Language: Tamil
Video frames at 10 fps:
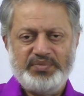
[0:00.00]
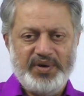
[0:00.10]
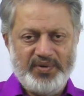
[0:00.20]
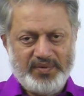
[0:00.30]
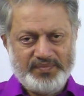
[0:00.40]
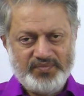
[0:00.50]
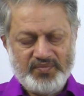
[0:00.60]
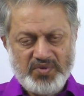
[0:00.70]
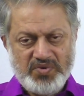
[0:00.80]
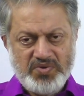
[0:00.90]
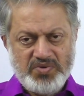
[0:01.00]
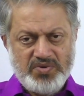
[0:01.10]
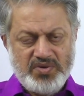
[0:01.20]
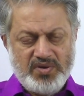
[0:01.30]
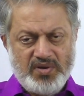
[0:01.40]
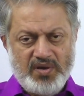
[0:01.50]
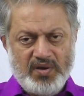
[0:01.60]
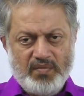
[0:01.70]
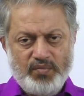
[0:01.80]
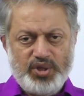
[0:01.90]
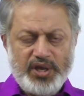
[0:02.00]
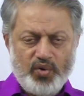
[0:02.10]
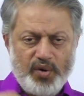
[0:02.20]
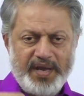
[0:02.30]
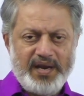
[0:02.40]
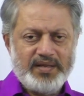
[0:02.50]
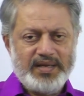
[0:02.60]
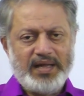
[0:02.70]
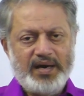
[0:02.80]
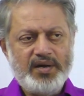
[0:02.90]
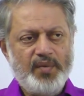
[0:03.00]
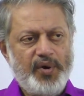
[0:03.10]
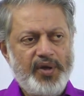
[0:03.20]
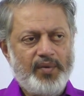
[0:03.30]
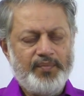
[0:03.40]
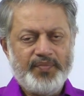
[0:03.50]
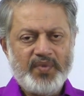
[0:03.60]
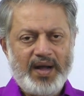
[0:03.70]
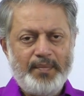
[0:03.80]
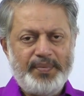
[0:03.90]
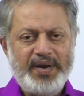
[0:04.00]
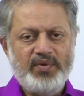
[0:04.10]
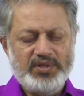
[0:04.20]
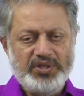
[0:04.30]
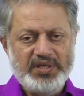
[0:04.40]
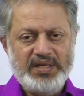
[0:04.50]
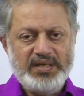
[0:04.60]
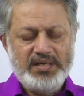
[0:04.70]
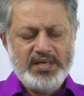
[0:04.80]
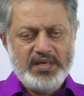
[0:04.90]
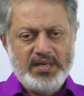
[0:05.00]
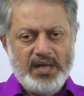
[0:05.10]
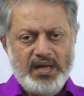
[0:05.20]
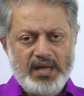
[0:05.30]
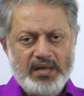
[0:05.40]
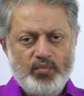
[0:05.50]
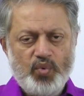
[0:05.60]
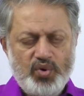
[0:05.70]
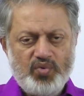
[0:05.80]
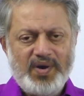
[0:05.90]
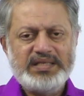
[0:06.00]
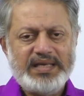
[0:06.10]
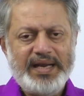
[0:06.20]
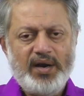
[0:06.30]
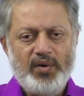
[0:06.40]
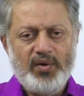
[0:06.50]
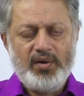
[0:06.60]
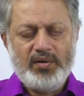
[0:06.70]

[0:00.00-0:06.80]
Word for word: வேணும் புத்தி கூர்மையினால்தான் இதை அணுக முடியும் அப்படி வந்து மூன்று வாசனைகளும்